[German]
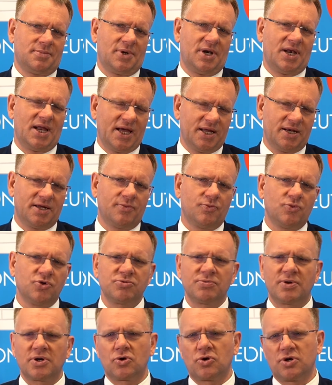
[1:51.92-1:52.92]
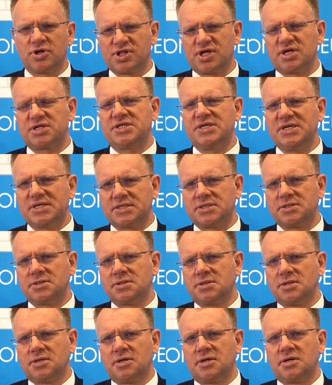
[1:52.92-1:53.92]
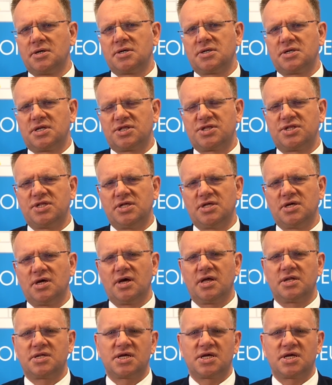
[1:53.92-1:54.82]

leider muss man konstatieren, dass die